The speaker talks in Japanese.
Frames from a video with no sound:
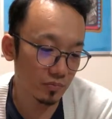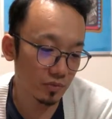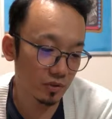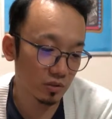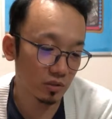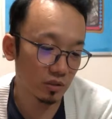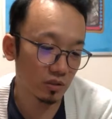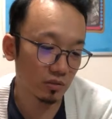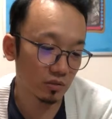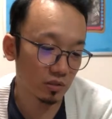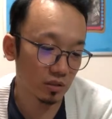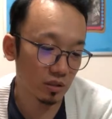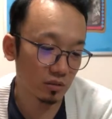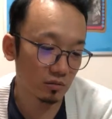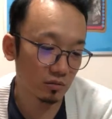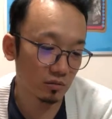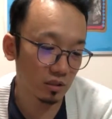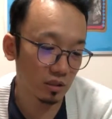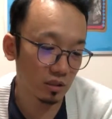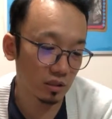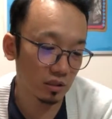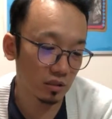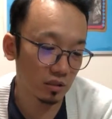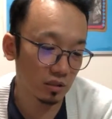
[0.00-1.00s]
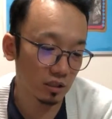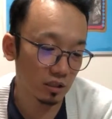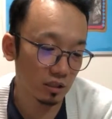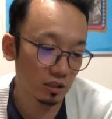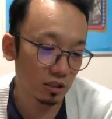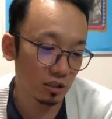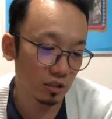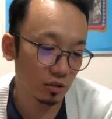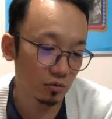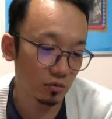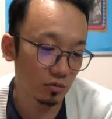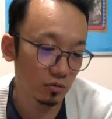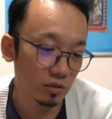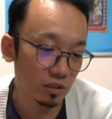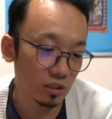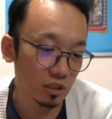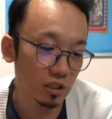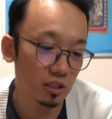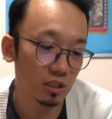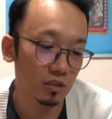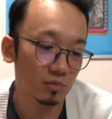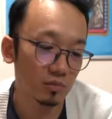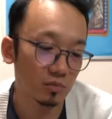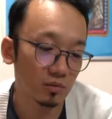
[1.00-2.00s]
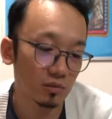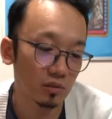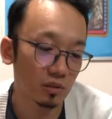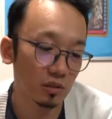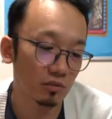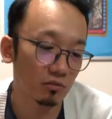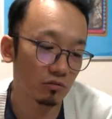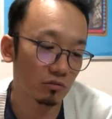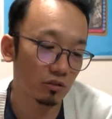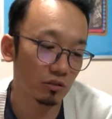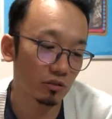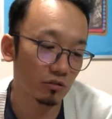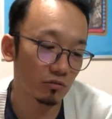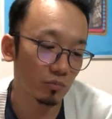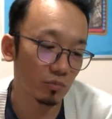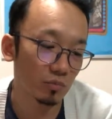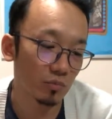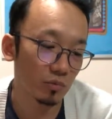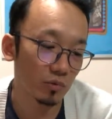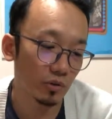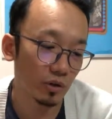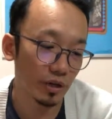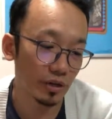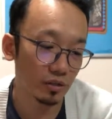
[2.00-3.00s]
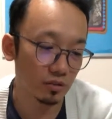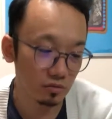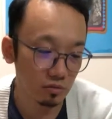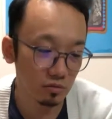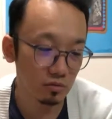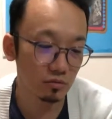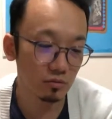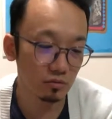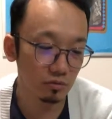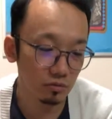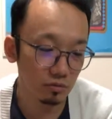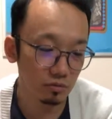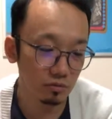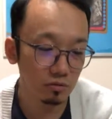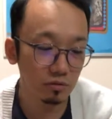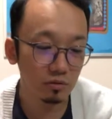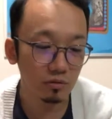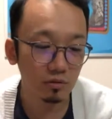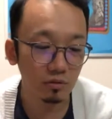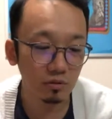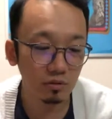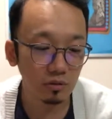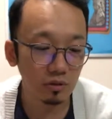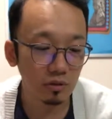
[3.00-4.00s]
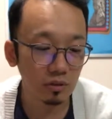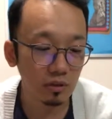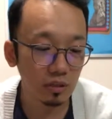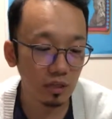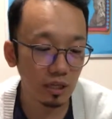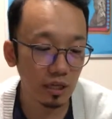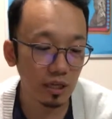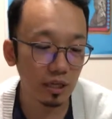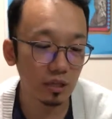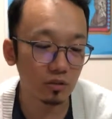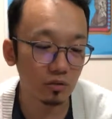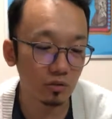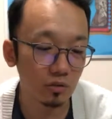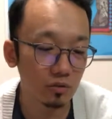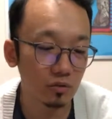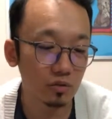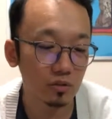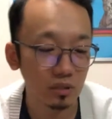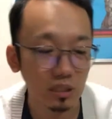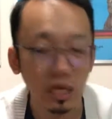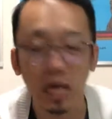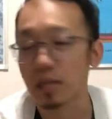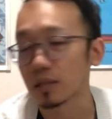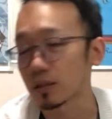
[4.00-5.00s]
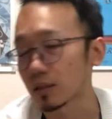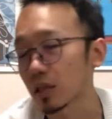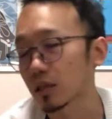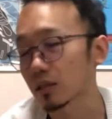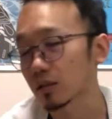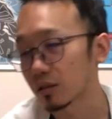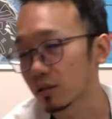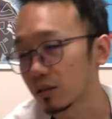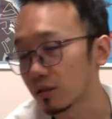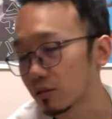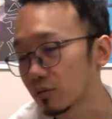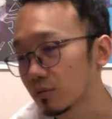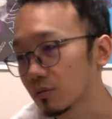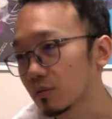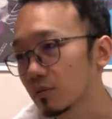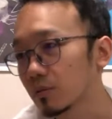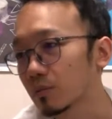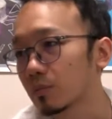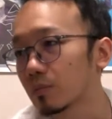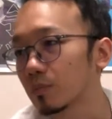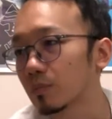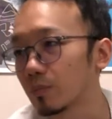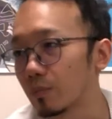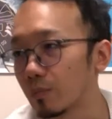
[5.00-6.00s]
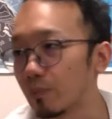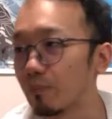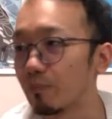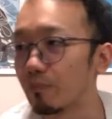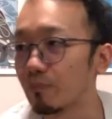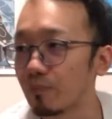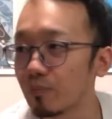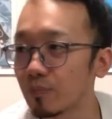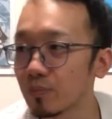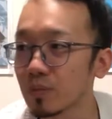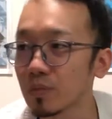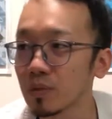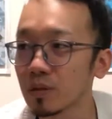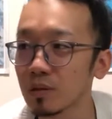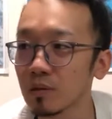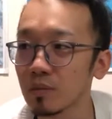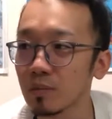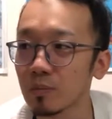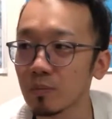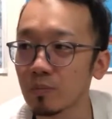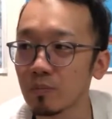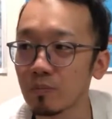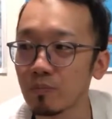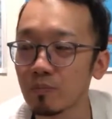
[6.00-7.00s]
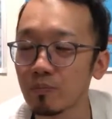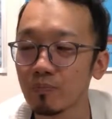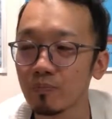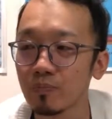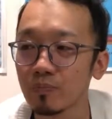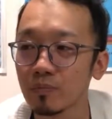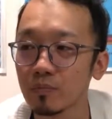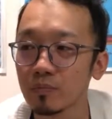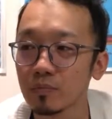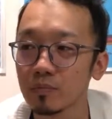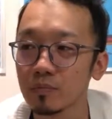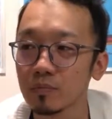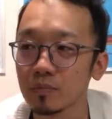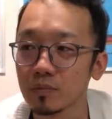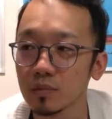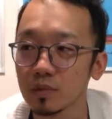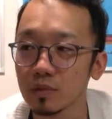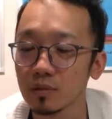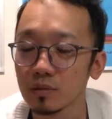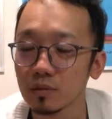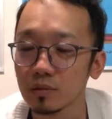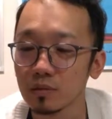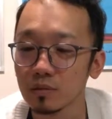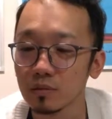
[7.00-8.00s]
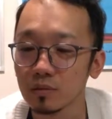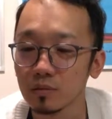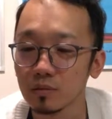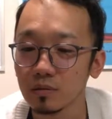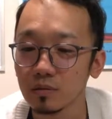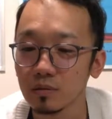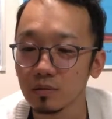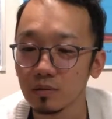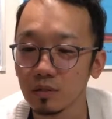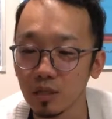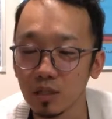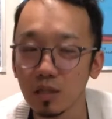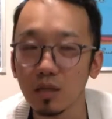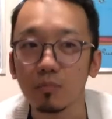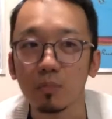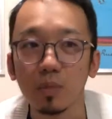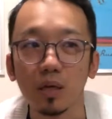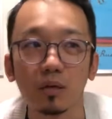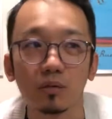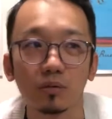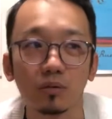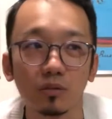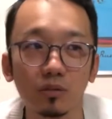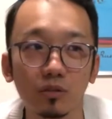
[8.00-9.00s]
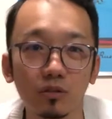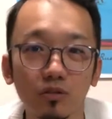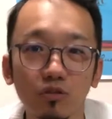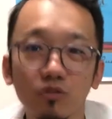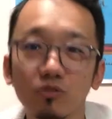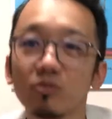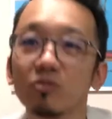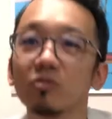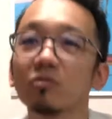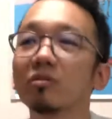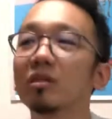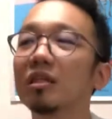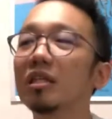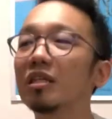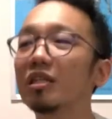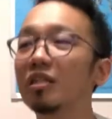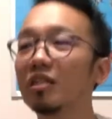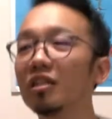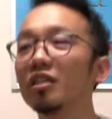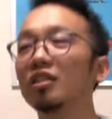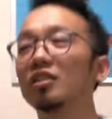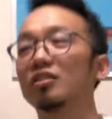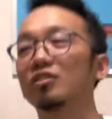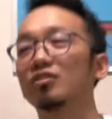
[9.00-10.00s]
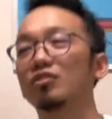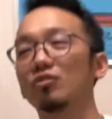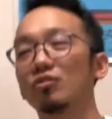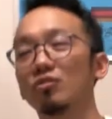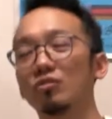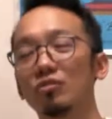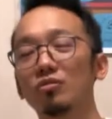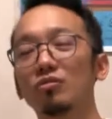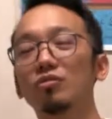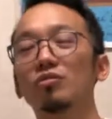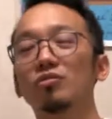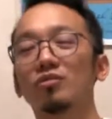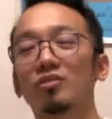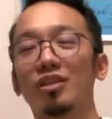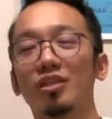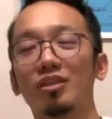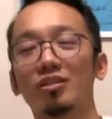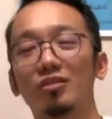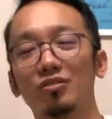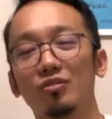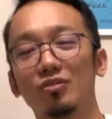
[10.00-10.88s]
次の作品にっていう時に自分の作品を燃やすという映像を使った、なるほどなるほど、うん、そういうことかただまあ象徴的にちょうど天